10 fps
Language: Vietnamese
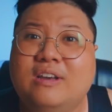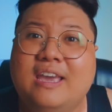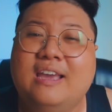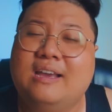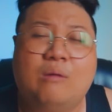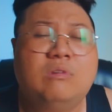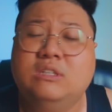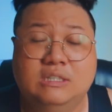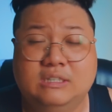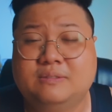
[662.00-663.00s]
kia không có
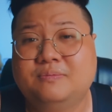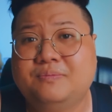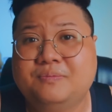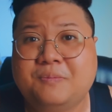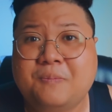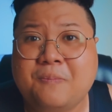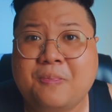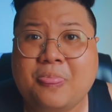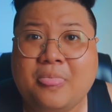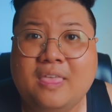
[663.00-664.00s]
được
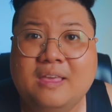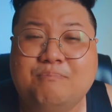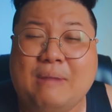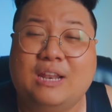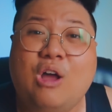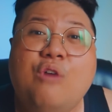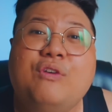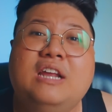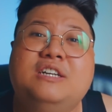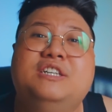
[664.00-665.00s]
mà nó
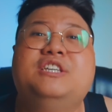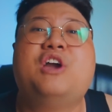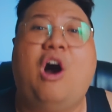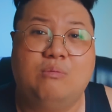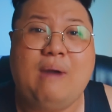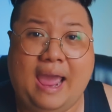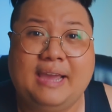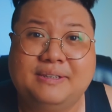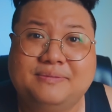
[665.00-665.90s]
phải là người chọn bạn